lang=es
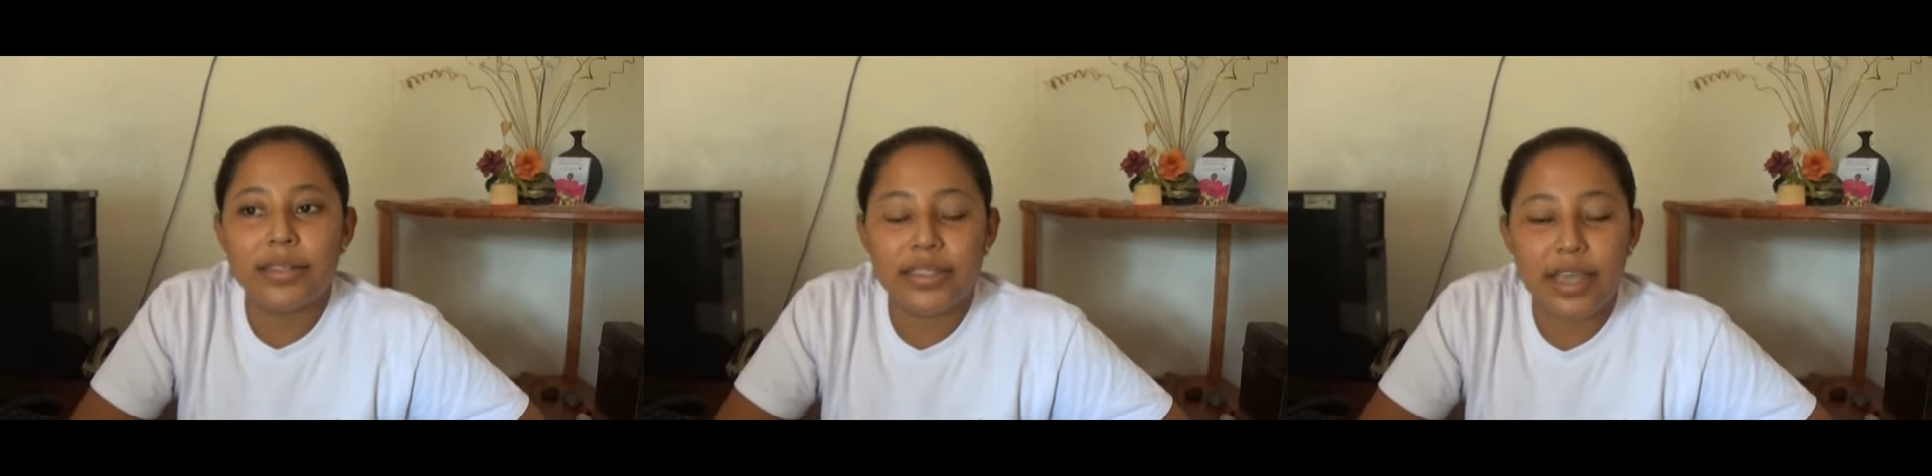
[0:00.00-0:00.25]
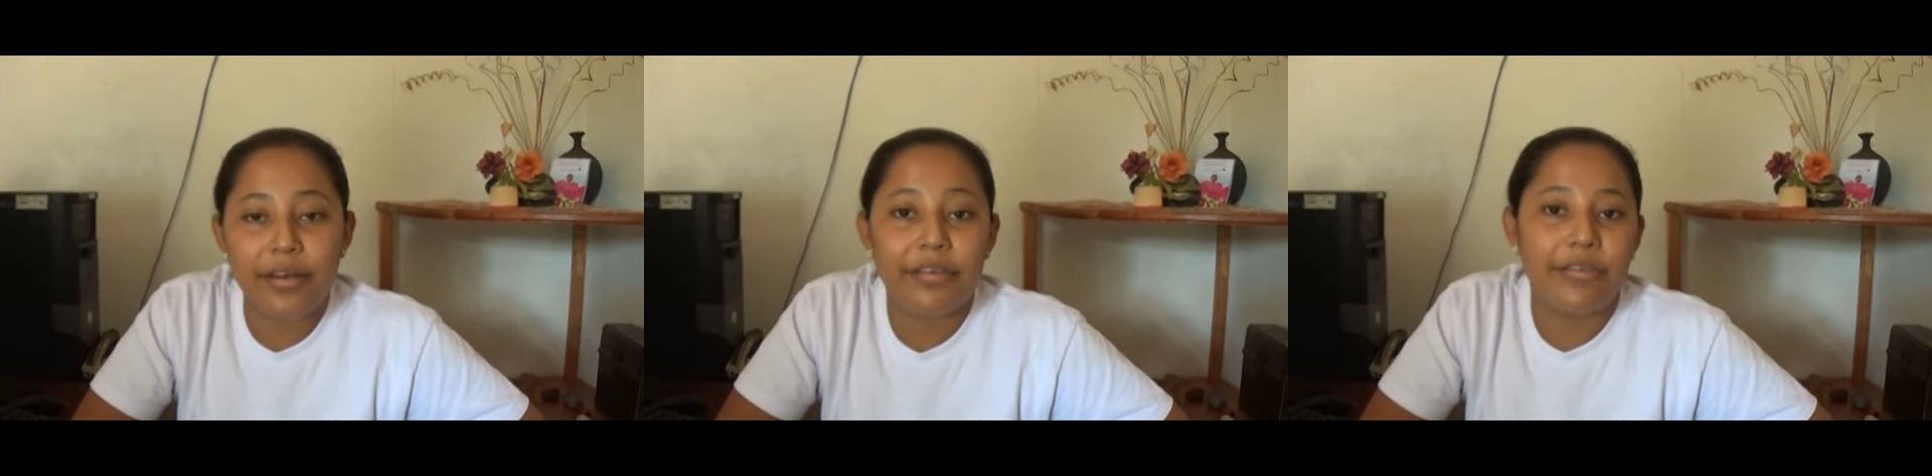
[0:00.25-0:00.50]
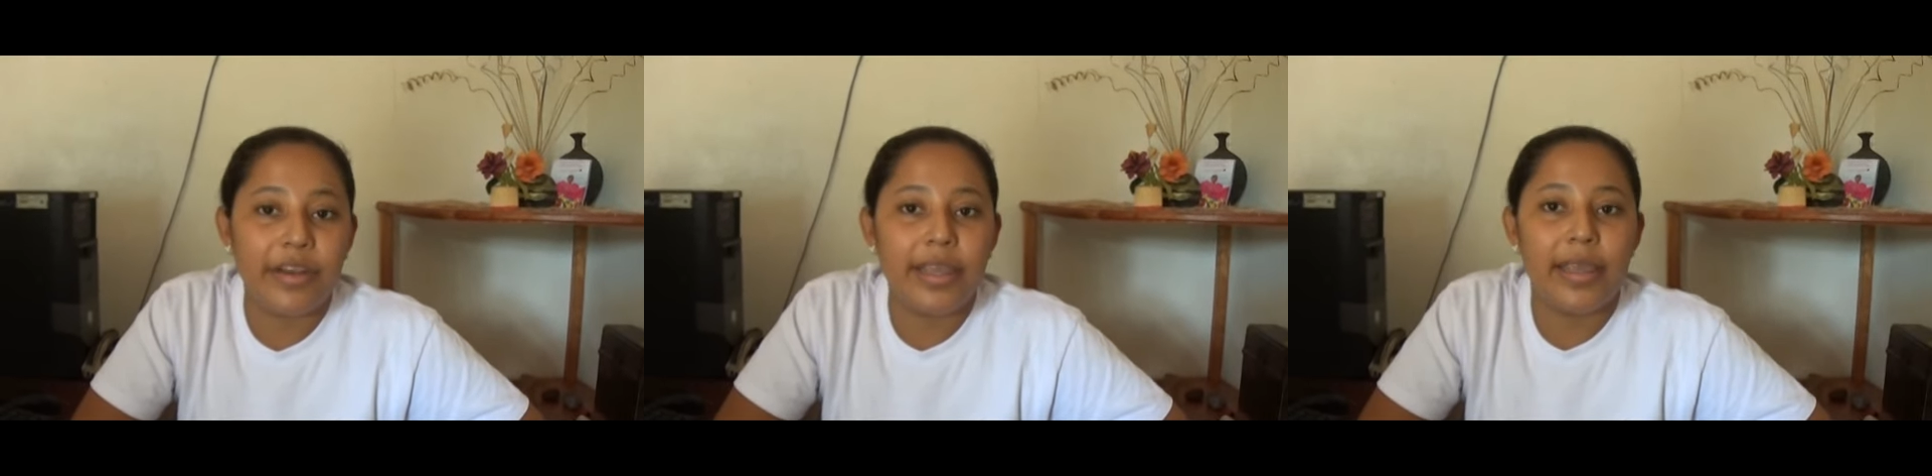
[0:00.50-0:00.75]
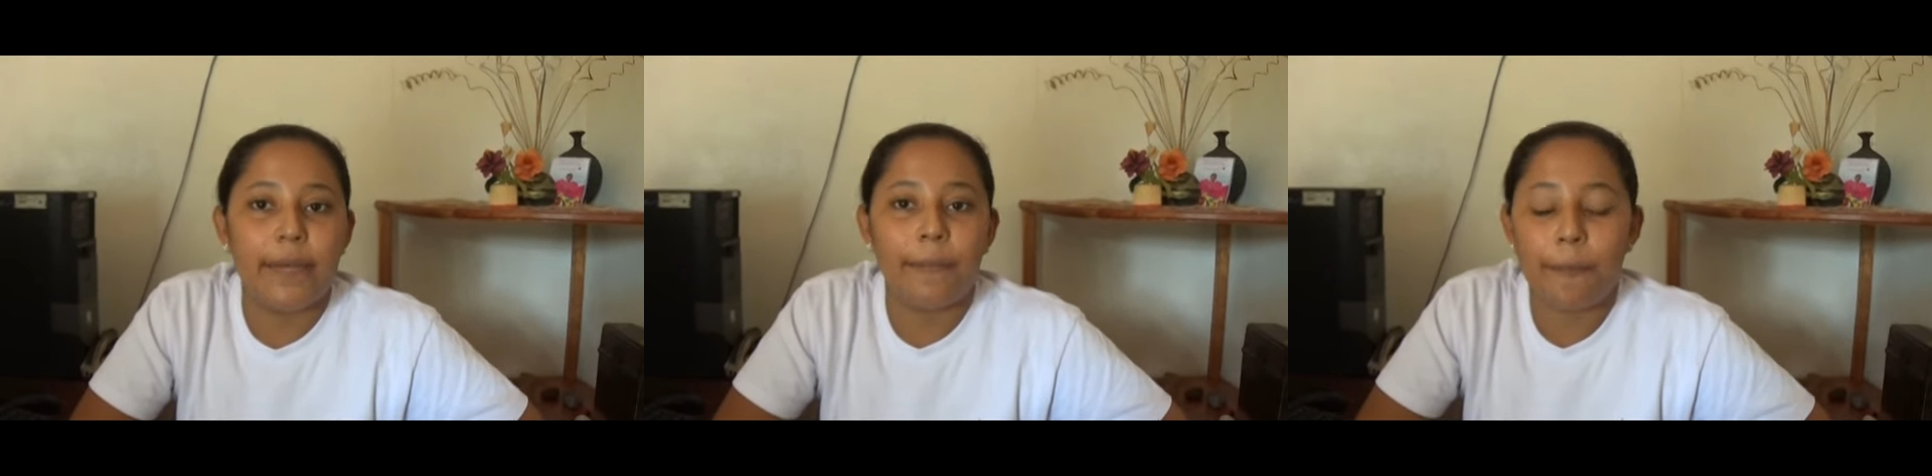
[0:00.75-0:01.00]
Chávez
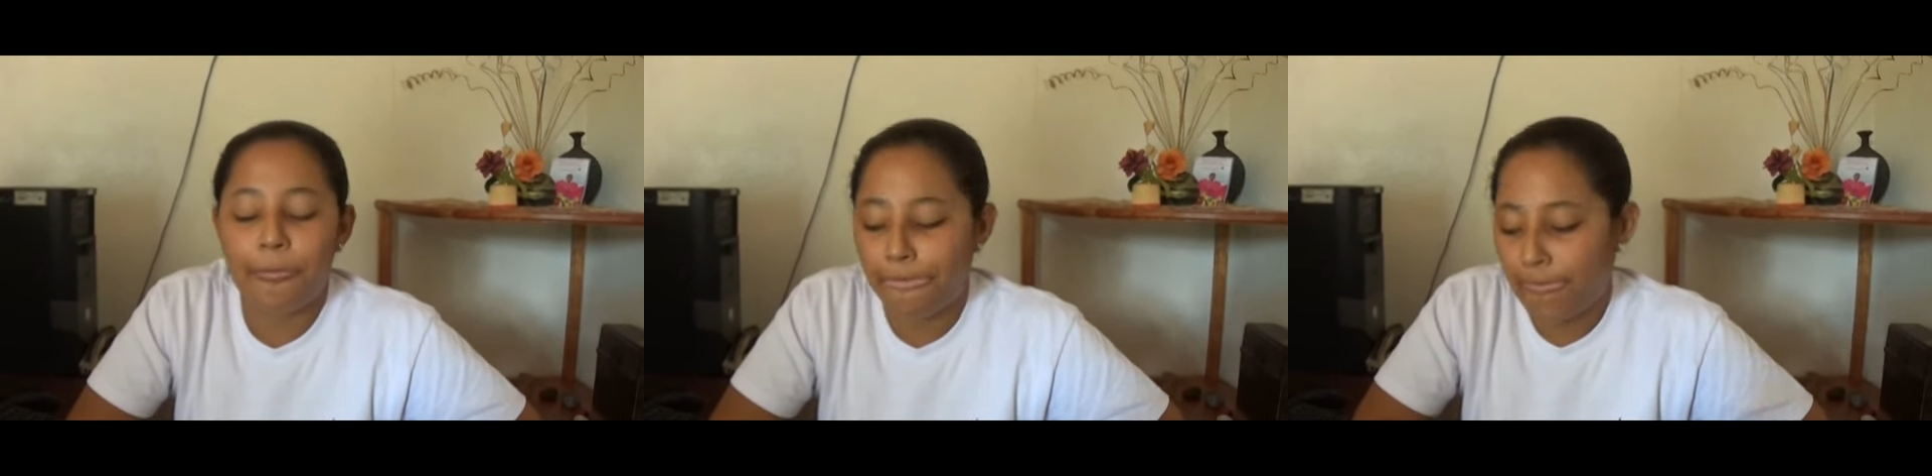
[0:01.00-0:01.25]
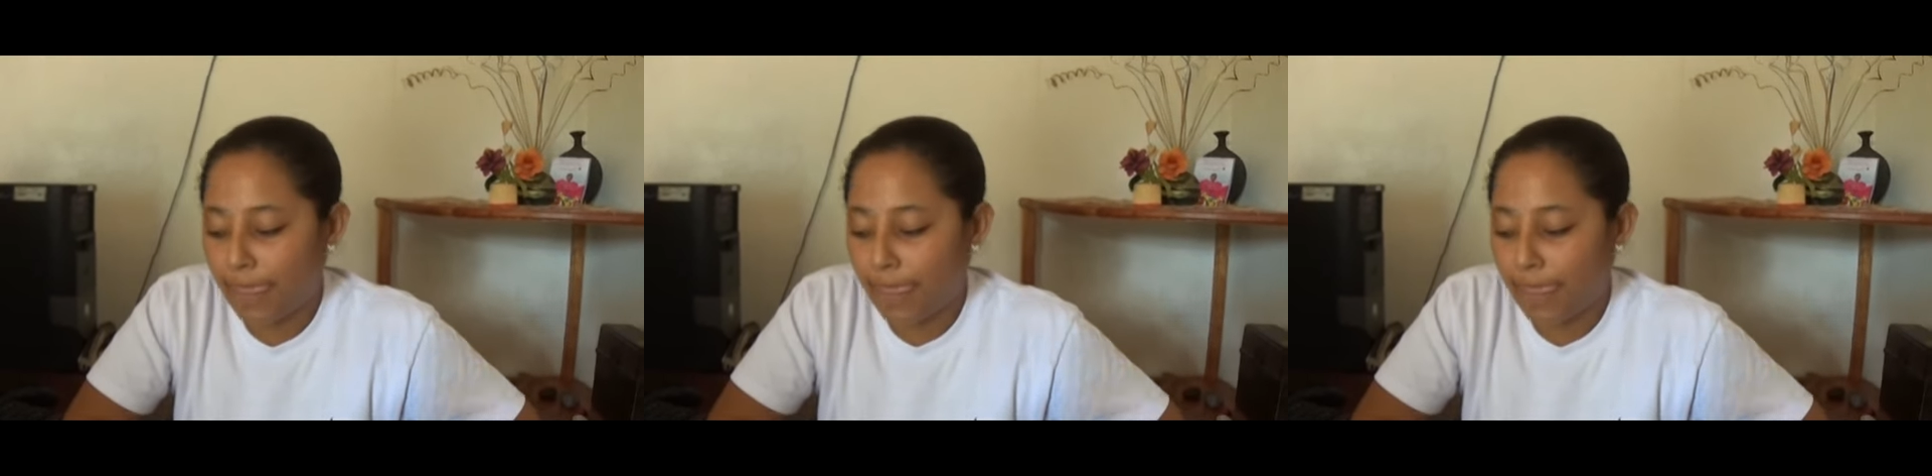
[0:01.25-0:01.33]
Frías. Bueno, que se